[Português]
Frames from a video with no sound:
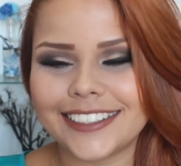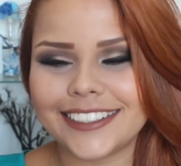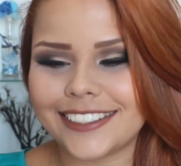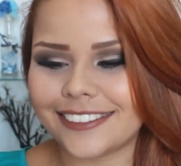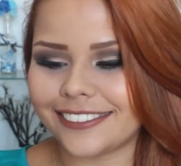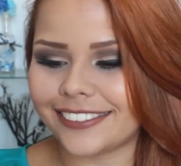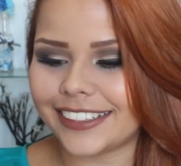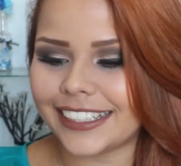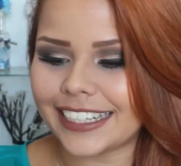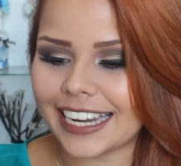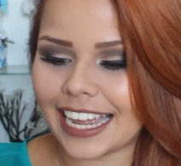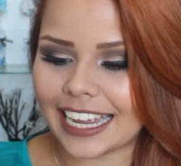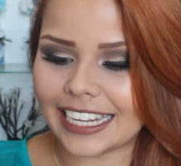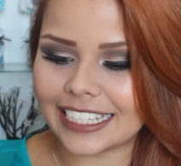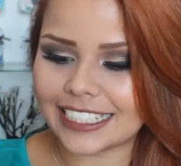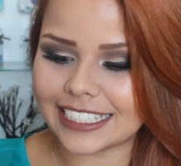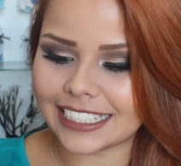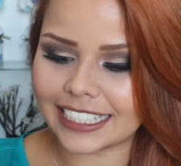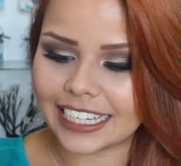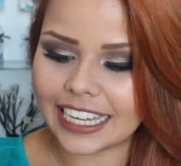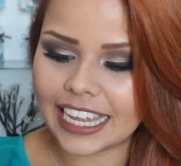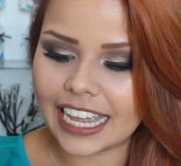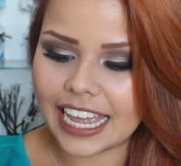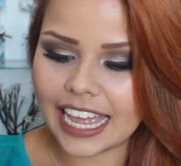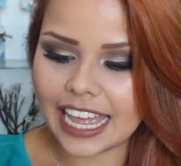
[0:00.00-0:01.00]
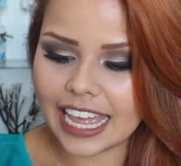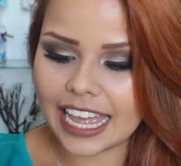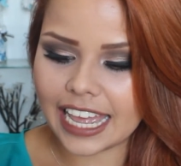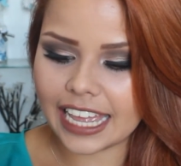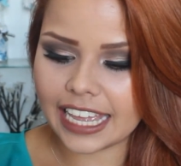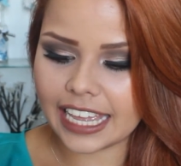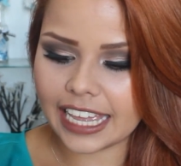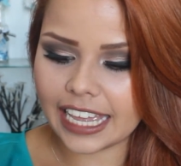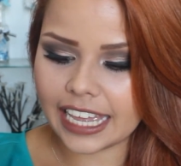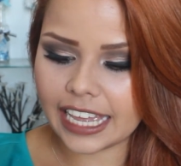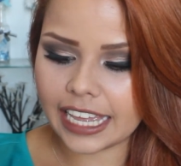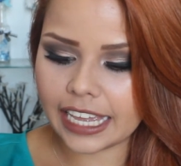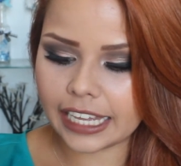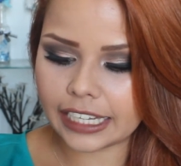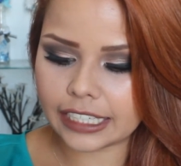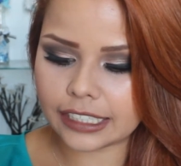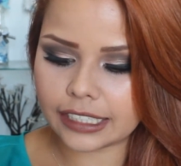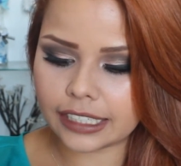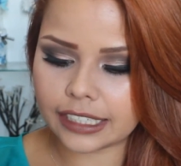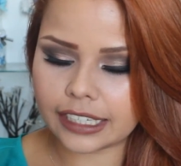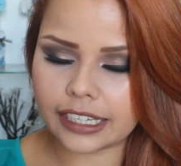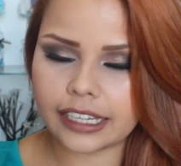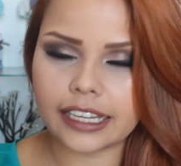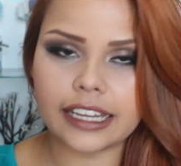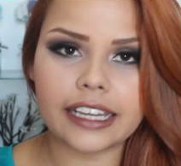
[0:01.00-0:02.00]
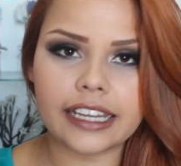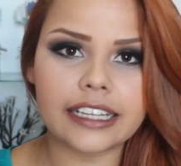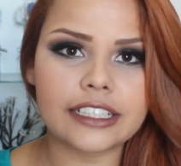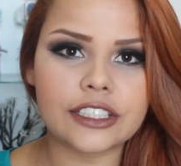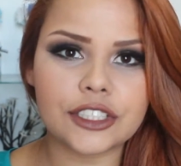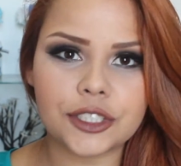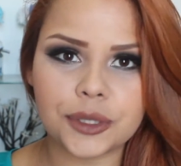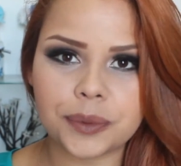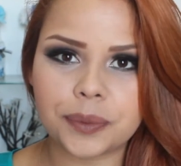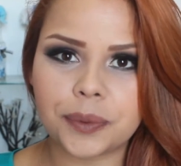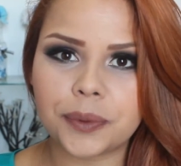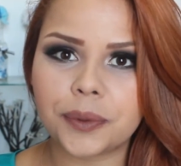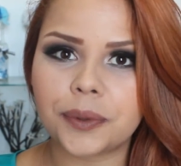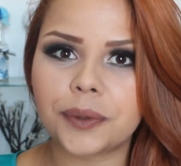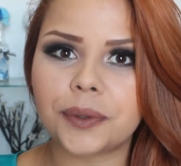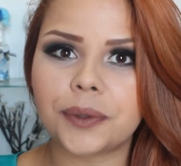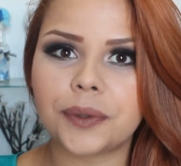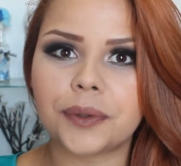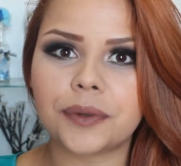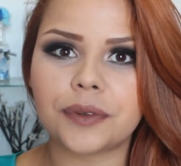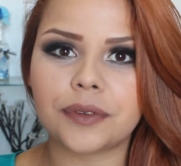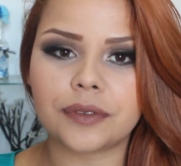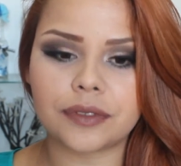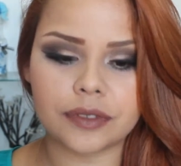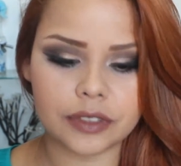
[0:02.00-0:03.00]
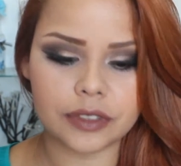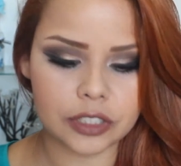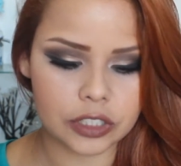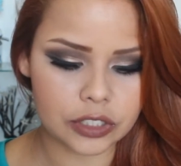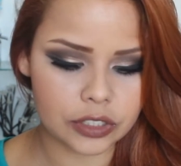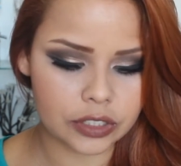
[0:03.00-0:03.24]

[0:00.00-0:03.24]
de verdade. E, tipo...